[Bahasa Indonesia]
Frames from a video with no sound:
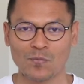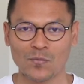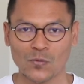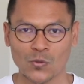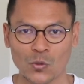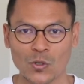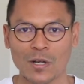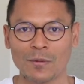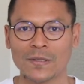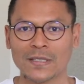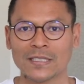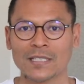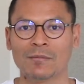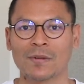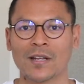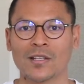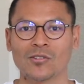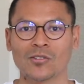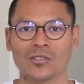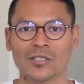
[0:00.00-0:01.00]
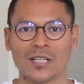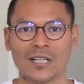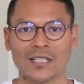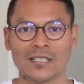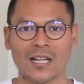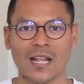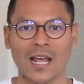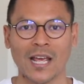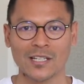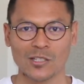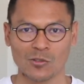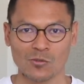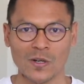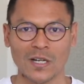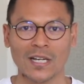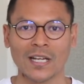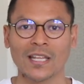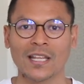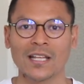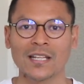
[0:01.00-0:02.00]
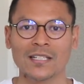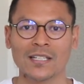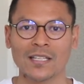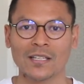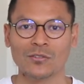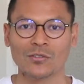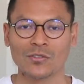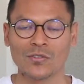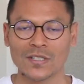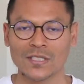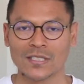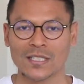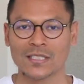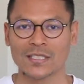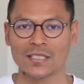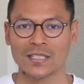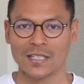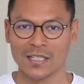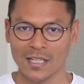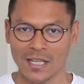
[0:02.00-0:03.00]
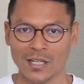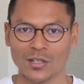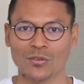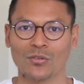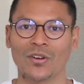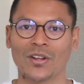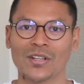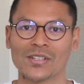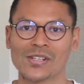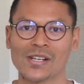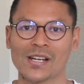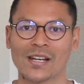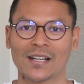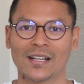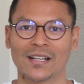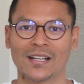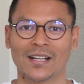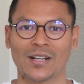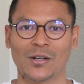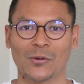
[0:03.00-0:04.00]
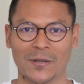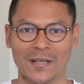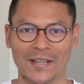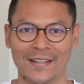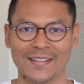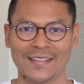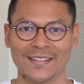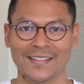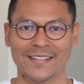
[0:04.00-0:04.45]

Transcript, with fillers: juga bisa melanjutkan S2 kalian di universitas di Indonesia. Oke? Okay?